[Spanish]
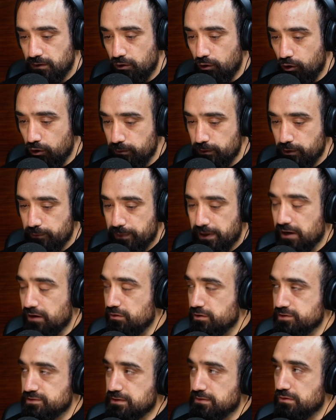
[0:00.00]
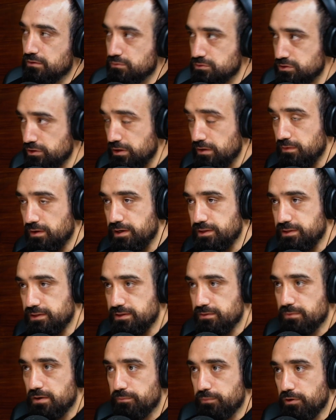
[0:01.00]
obvio para los que ya nos escucharon hablar de este
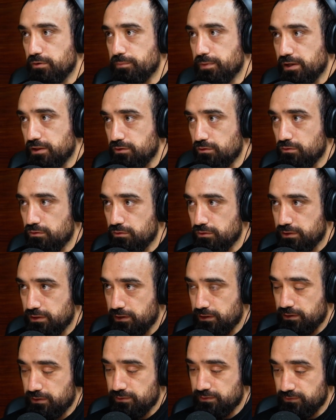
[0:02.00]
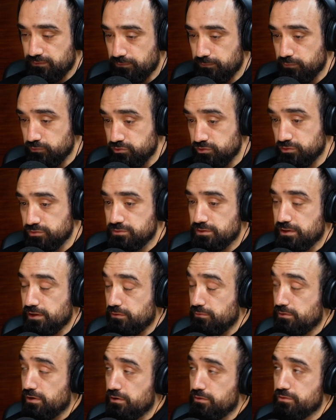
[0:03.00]
tema, pero para todos los que, que son muchos que
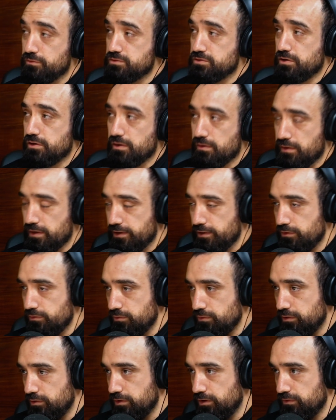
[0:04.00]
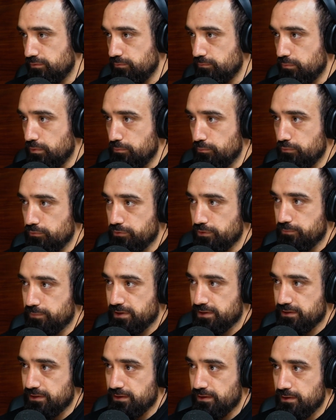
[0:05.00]
nunca nos escucharon hablar de esto, creo que es un buen punto de
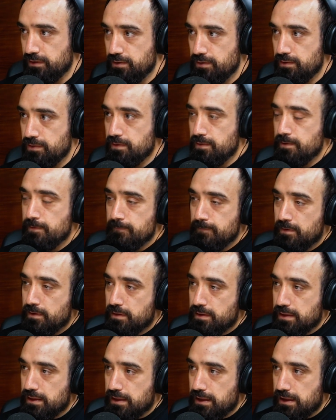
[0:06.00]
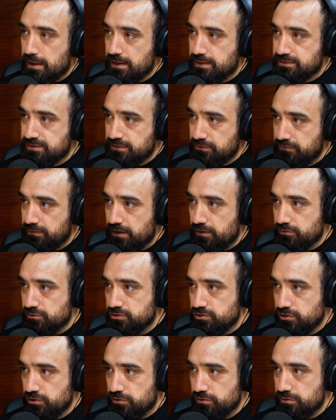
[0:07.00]
partida. Existe una
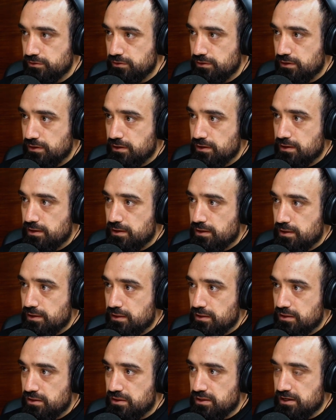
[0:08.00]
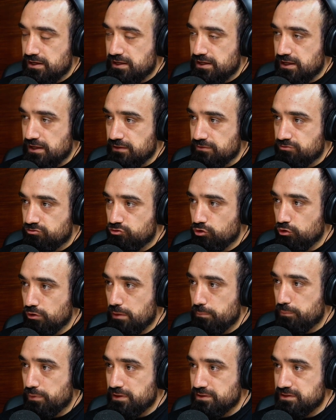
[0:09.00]
noción de que todo
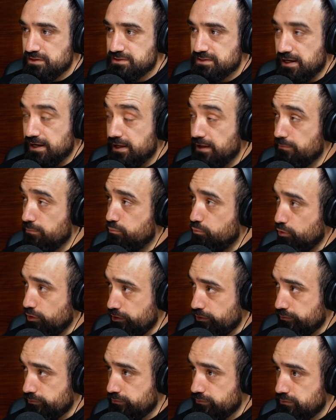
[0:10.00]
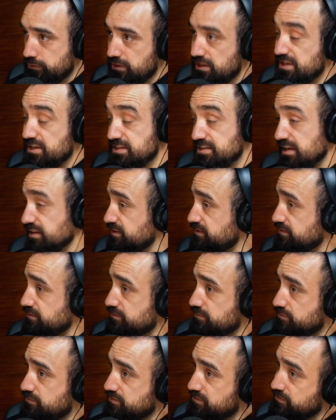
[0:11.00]
aprendizaje es bueno. Y quizás
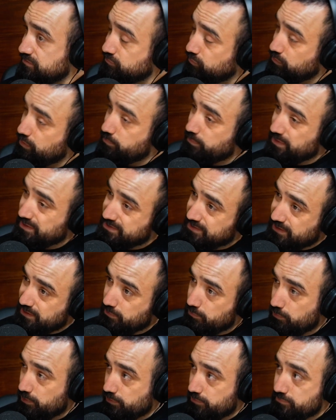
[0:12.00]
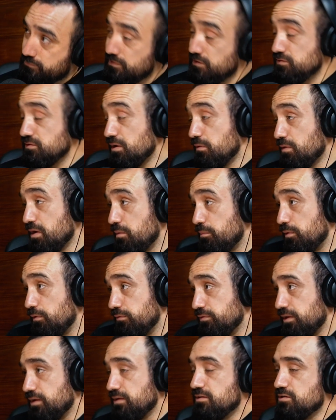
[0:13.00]
todo aprendizaje es bueno. Es una buena
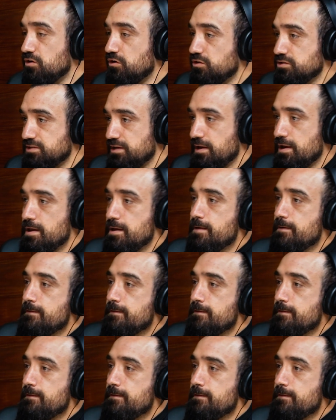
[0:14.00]
pregunta, no lo sé.